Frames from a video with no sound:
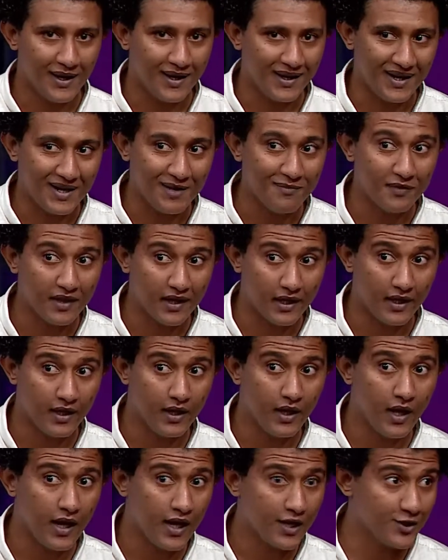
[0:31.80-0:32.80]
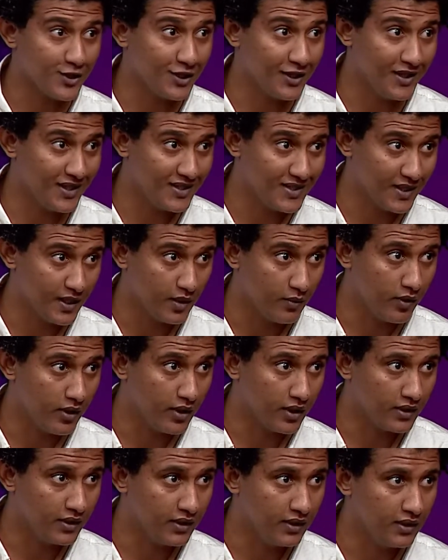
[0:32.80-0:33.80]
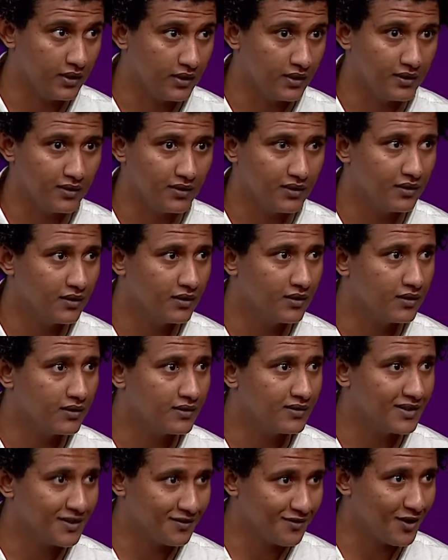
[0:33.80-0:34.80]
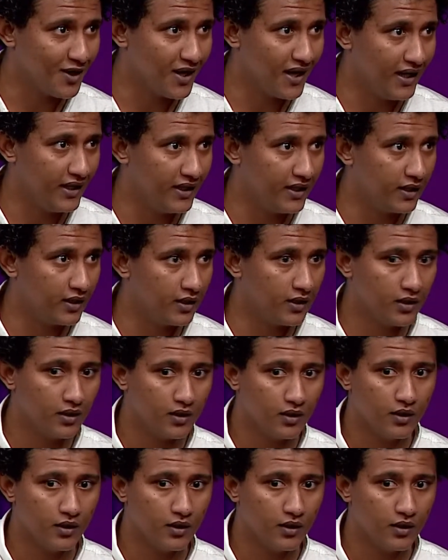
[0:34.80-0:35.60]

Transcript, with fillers: أنا جبتك هنا عشان الناس اللي بره دي تتفرج عليك